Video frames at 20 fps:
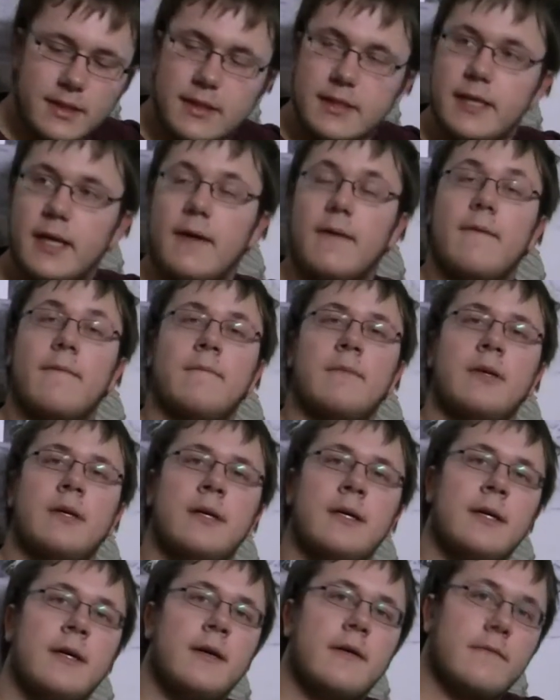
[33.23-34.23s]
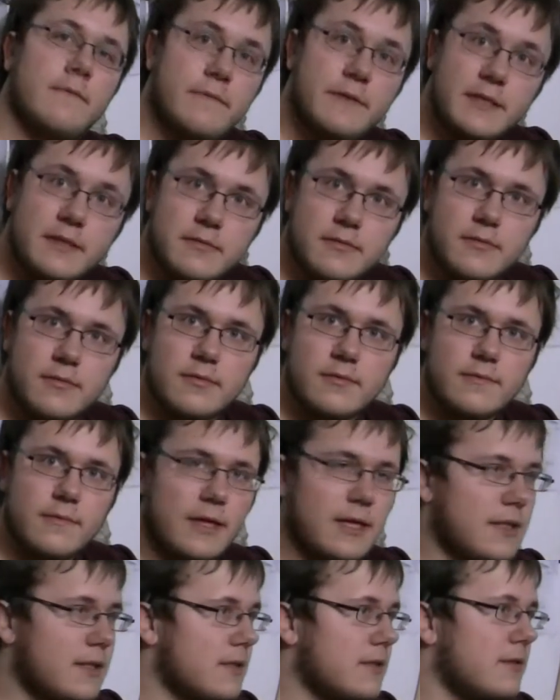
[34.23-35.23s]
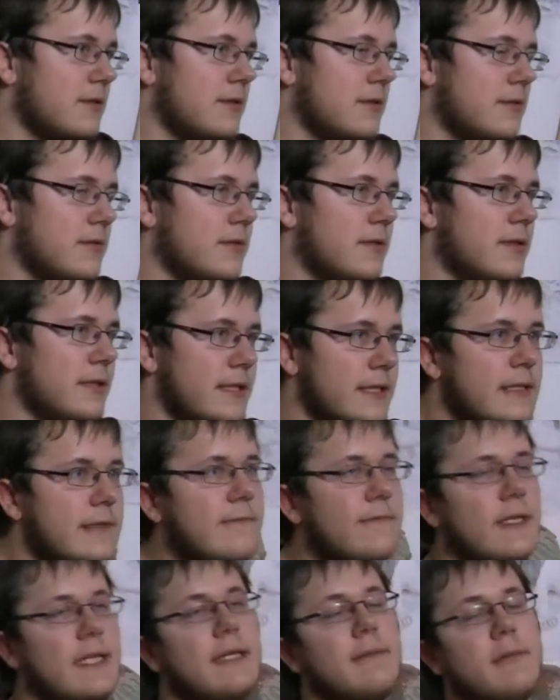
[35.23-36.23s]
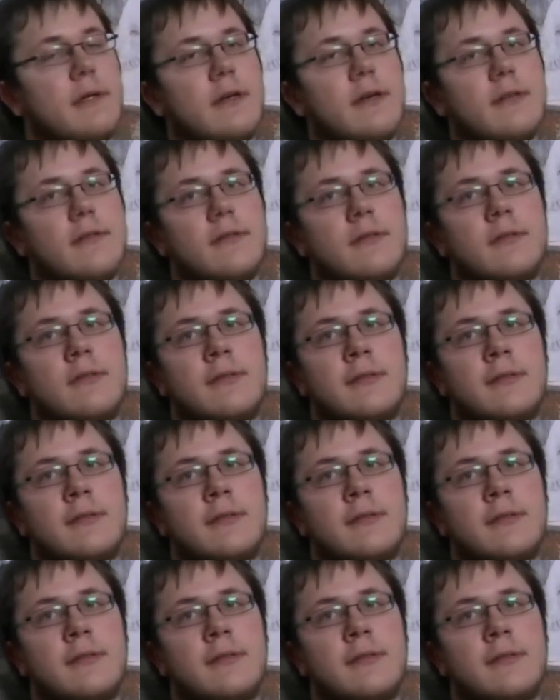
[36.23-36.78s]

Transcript: Ja, wir waren in Weimar